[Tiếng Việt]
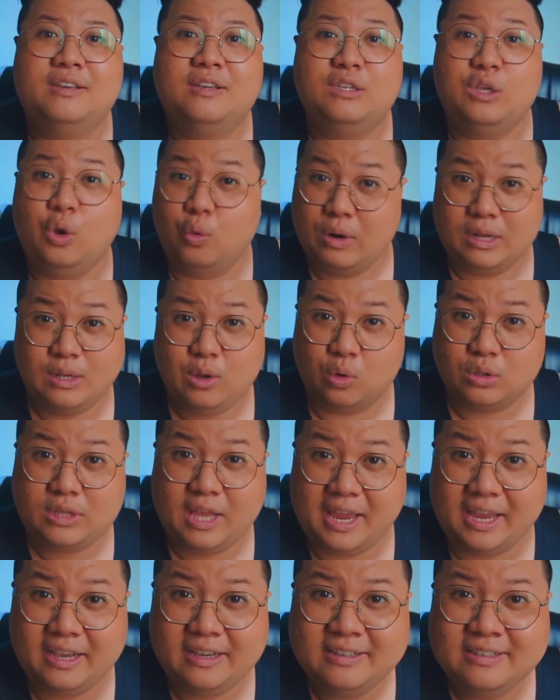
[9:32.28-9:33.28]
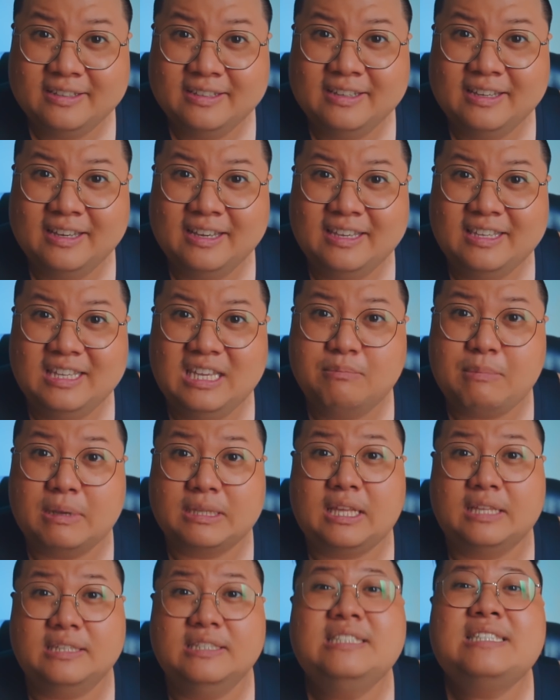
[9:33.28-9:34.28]
dù là đồ thiệt nhưng mà
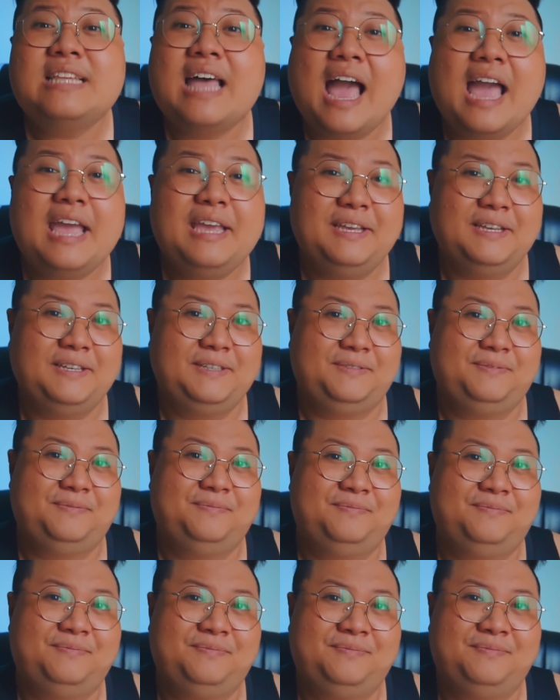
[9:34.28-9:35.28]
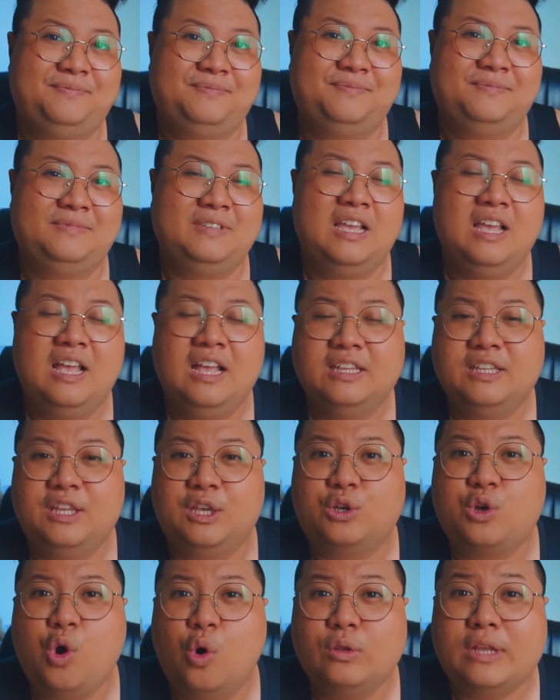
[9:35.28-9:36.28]
thỉnh sai
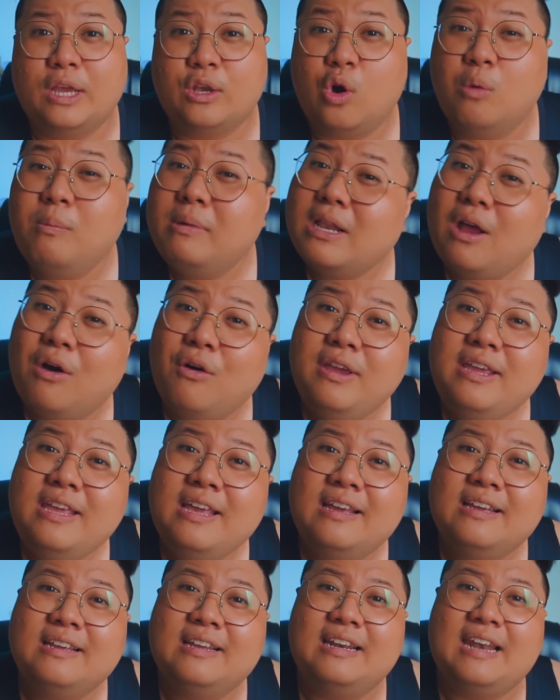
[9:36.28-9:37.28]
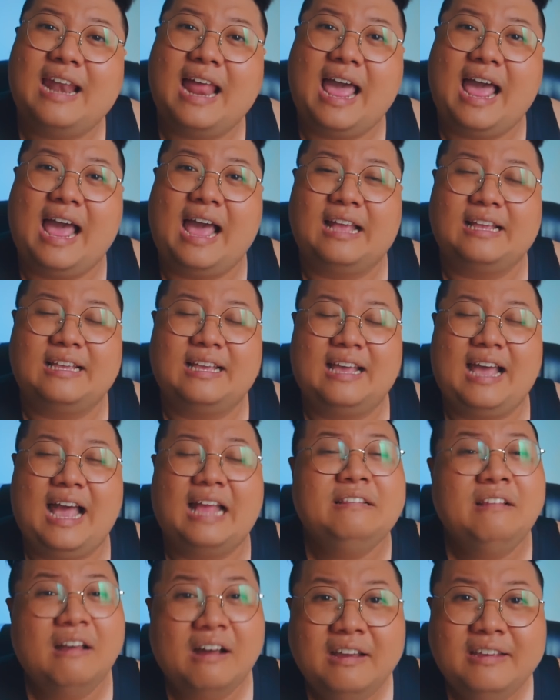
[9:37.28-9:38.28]
thì cô này cũng mới nói là
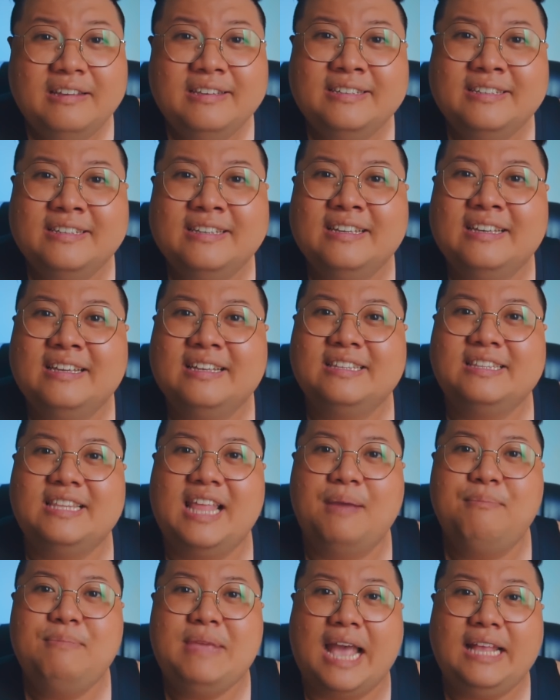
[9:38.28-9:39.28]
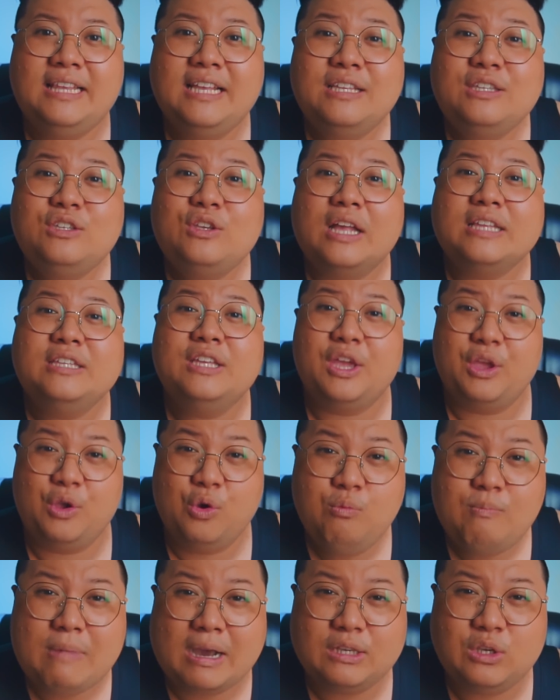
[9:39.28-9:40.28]
anh ơi để em giải thích cho anh
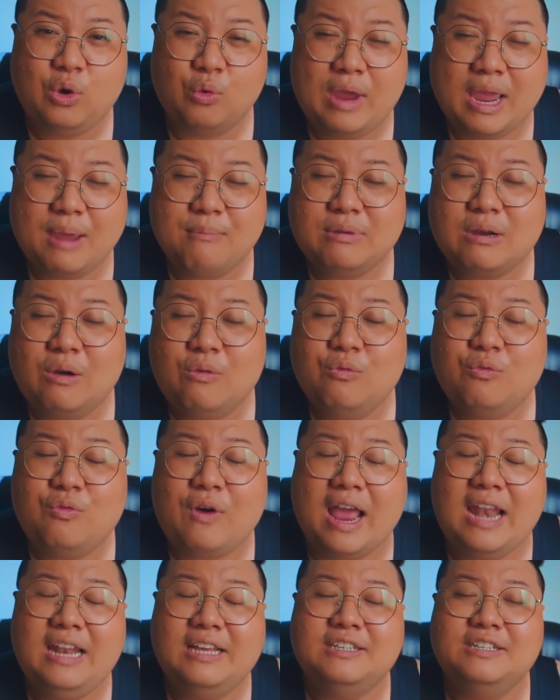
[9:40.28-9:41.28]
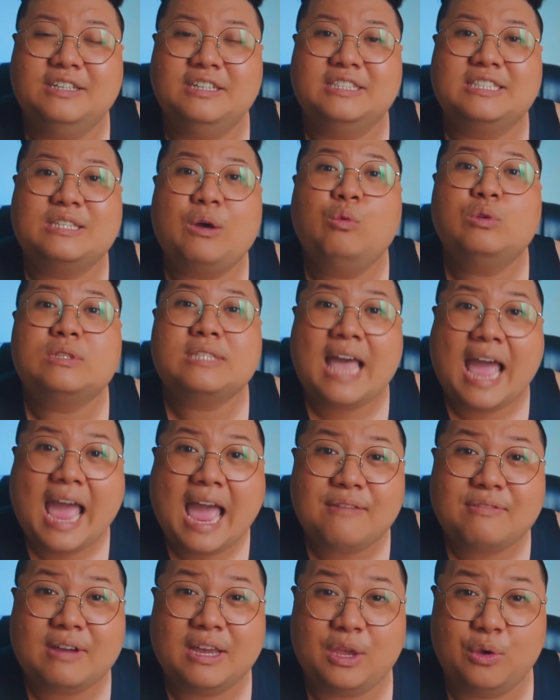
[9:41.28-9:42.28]
hiểu mặc dù em không phải là người sâu
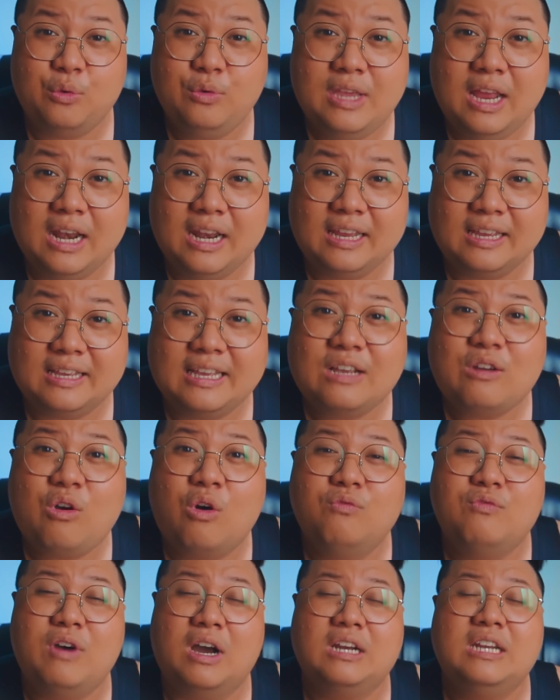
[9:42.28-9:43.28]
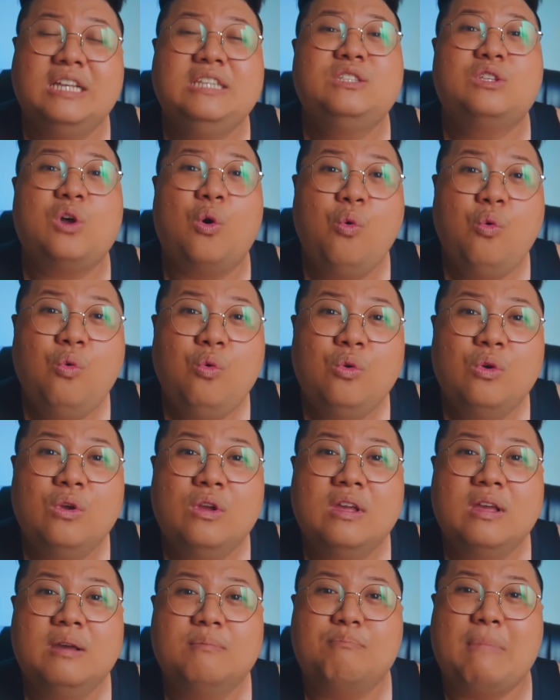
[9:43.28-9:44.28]
xa và hiểu về liền cái con vật linh thú
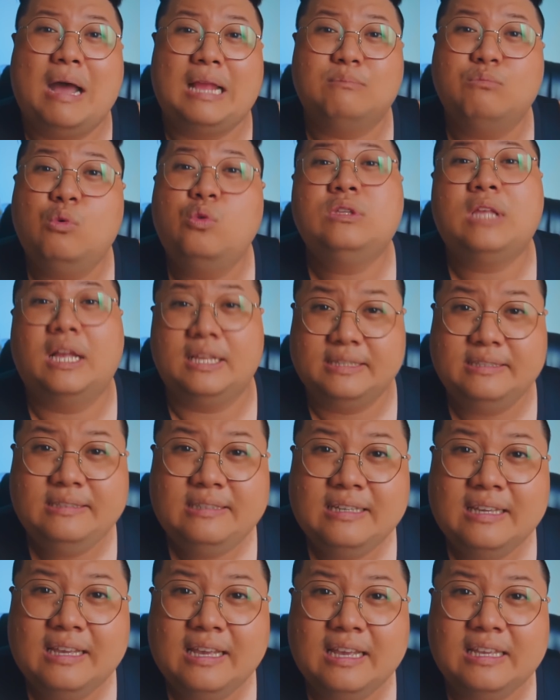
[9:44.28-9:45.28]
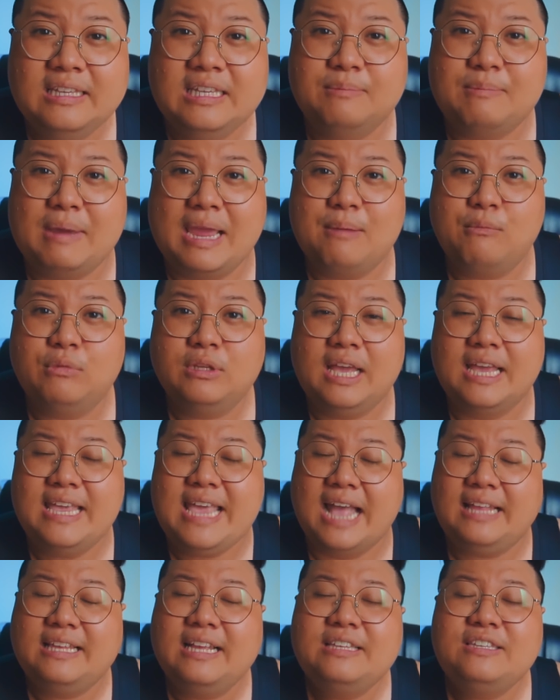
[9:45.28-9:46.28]
mà anh muốn thỉnh nhưng mà em có thể
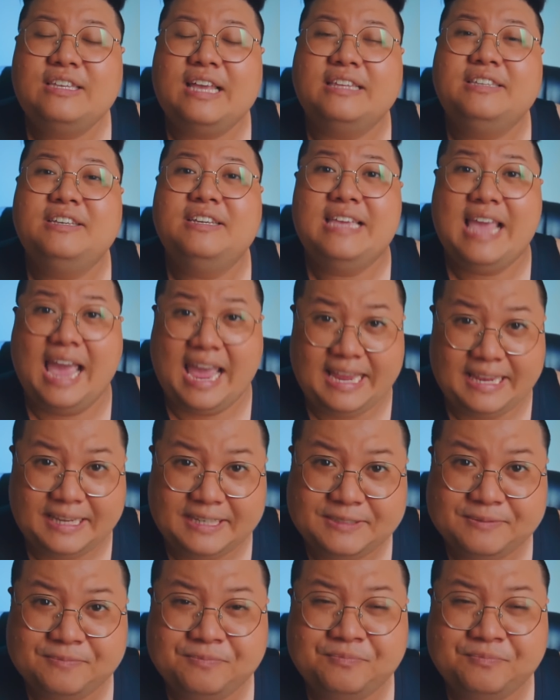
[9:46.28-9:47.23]
giải thích cho anh như vậy